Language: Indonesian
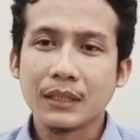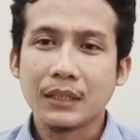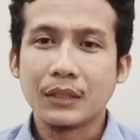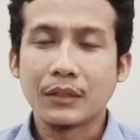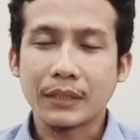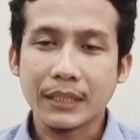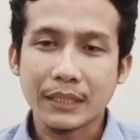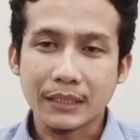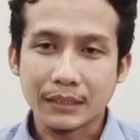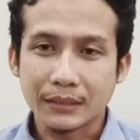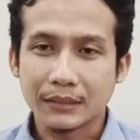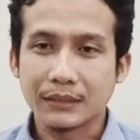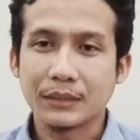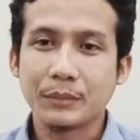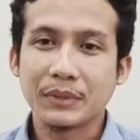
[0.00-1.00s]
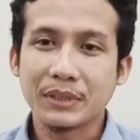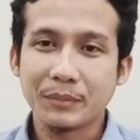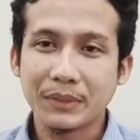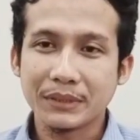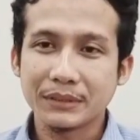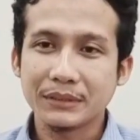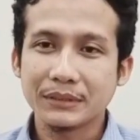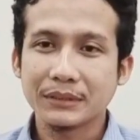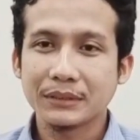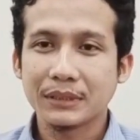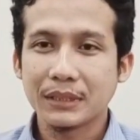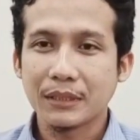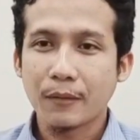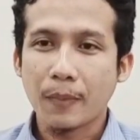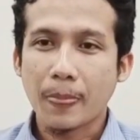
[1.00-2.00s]
Oke, teman-teman,
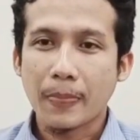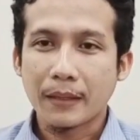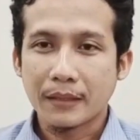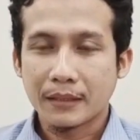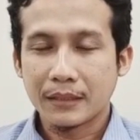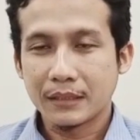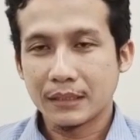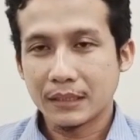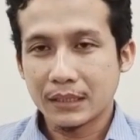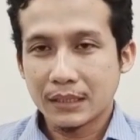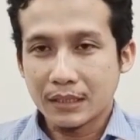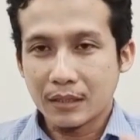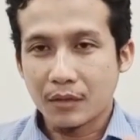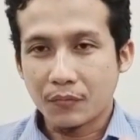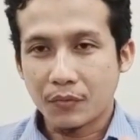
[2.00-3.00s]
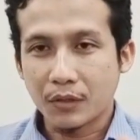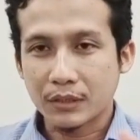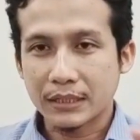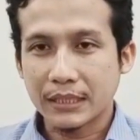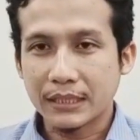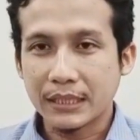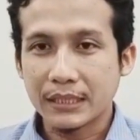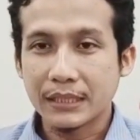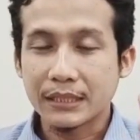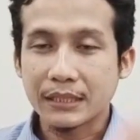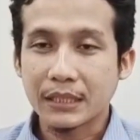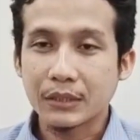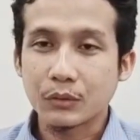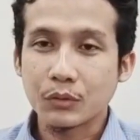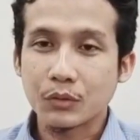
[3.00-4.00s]
ini vlog saya ini
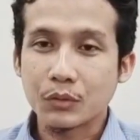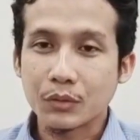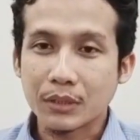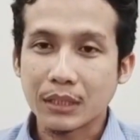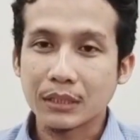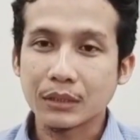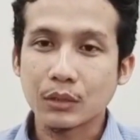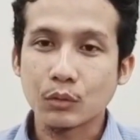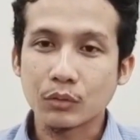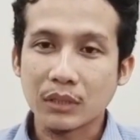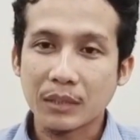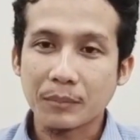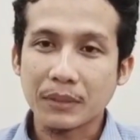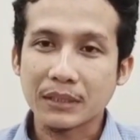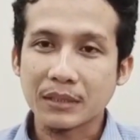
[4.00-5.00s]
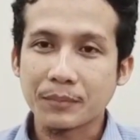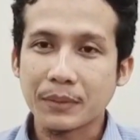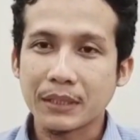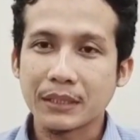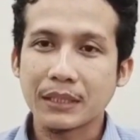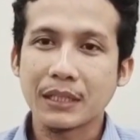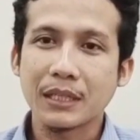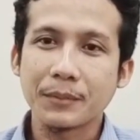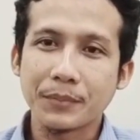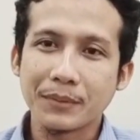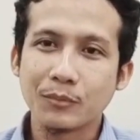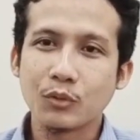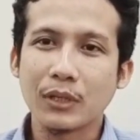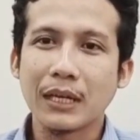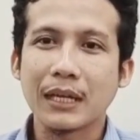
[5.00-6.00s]
saya tujukan terutama kepada
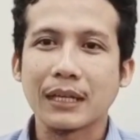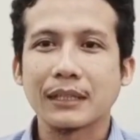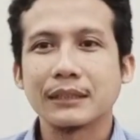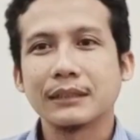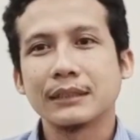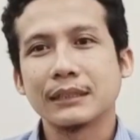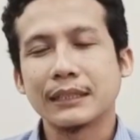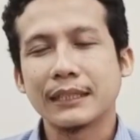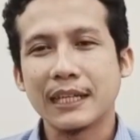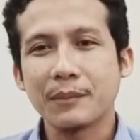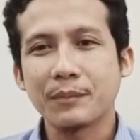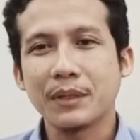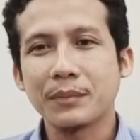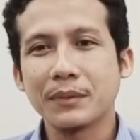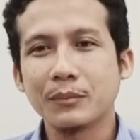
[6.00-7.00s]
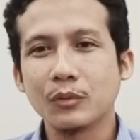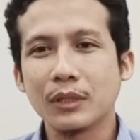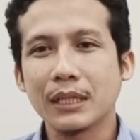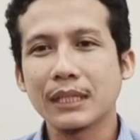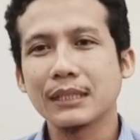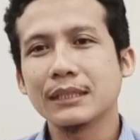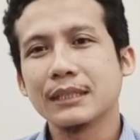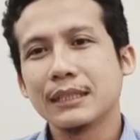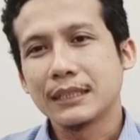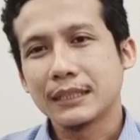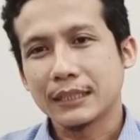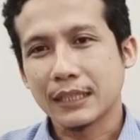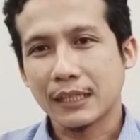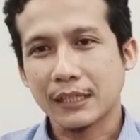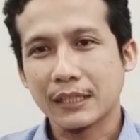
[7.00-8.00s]
pemula. Kenapa pemula?
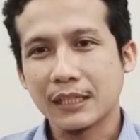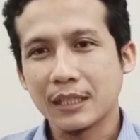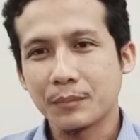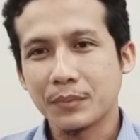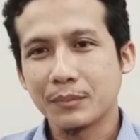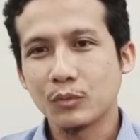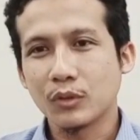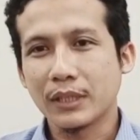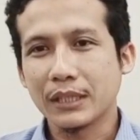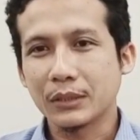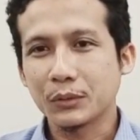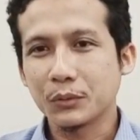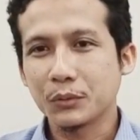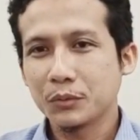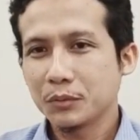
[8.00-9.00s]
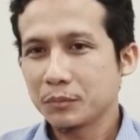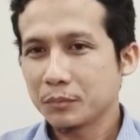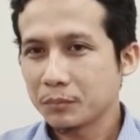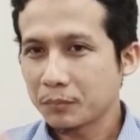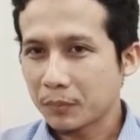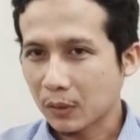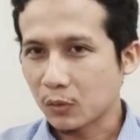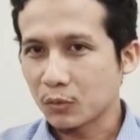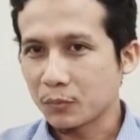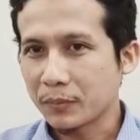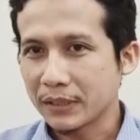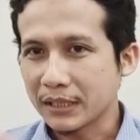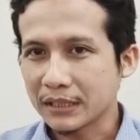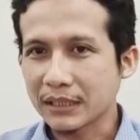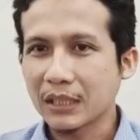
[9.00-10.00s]
Karena pemula itu perlu
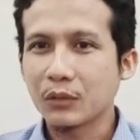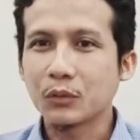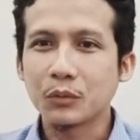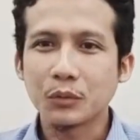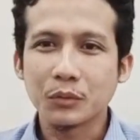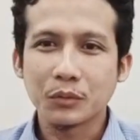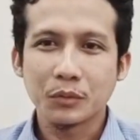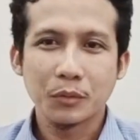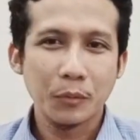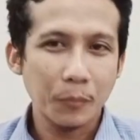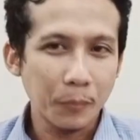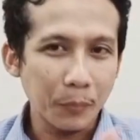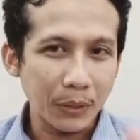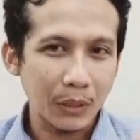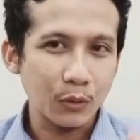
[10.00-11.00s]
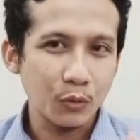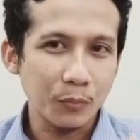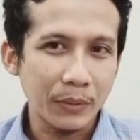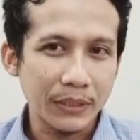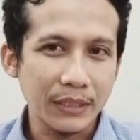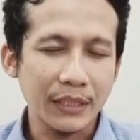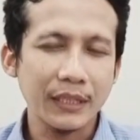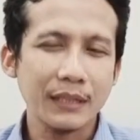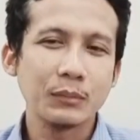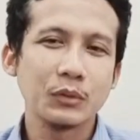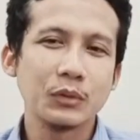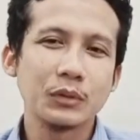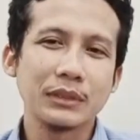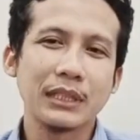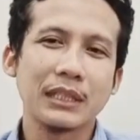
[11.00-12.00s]
banyak tahu, perlu banyak
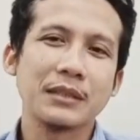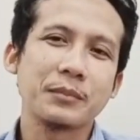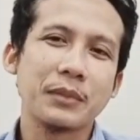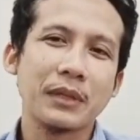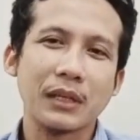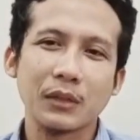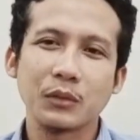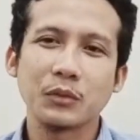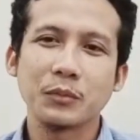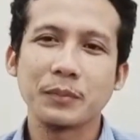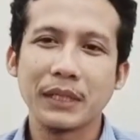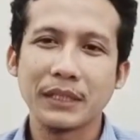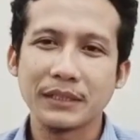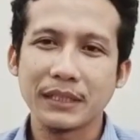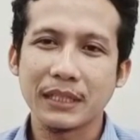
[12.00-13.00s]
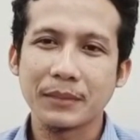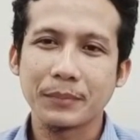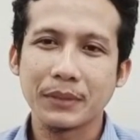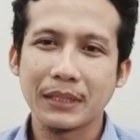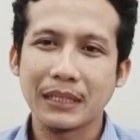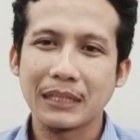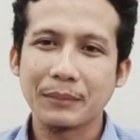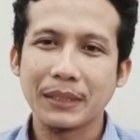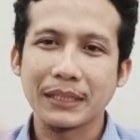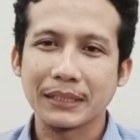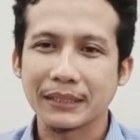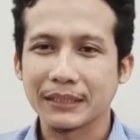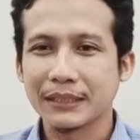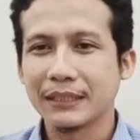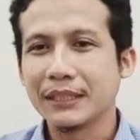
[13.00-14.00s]
ilmu dan perlu banyak pengalaman.
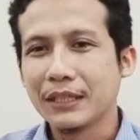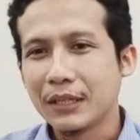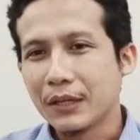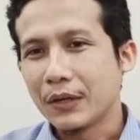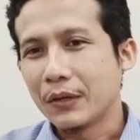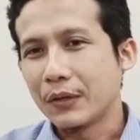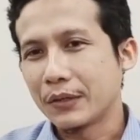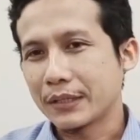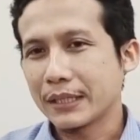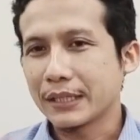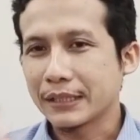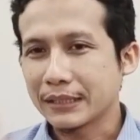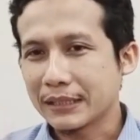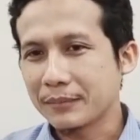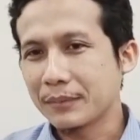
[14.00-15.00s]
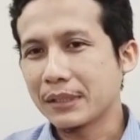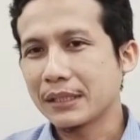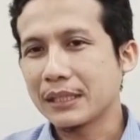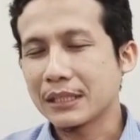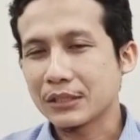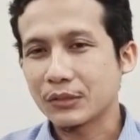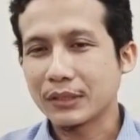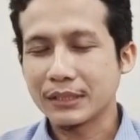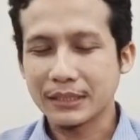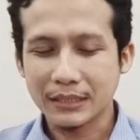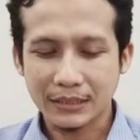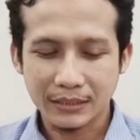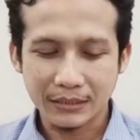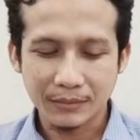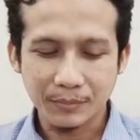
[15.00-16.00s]
Oke, kita mari langsung aja
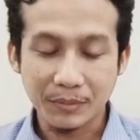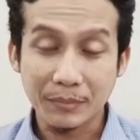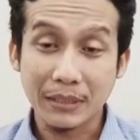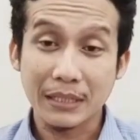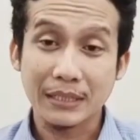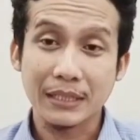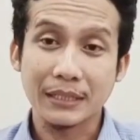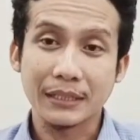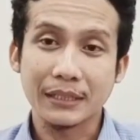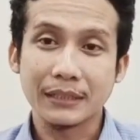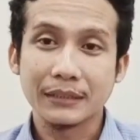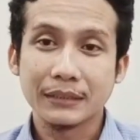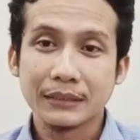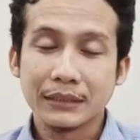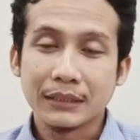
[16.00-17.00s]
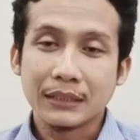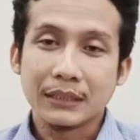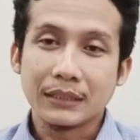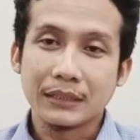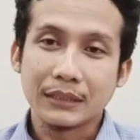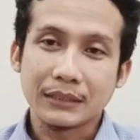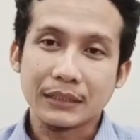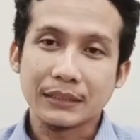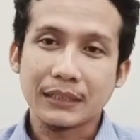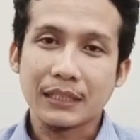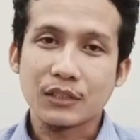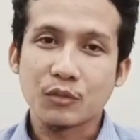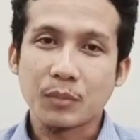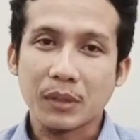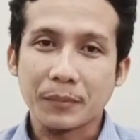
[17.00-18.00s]
ke pembahasan ya e, tentang
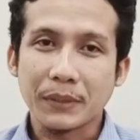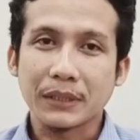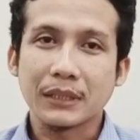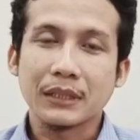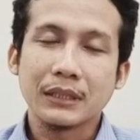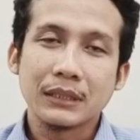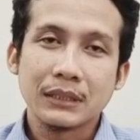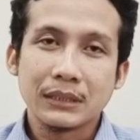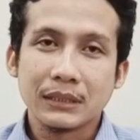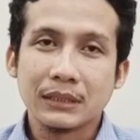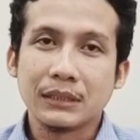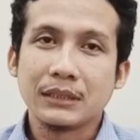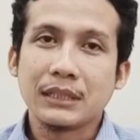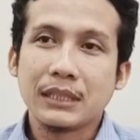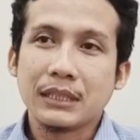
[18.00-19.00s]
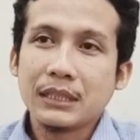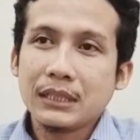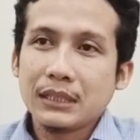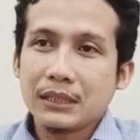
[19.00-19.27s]
Superfit. E, eh, jadi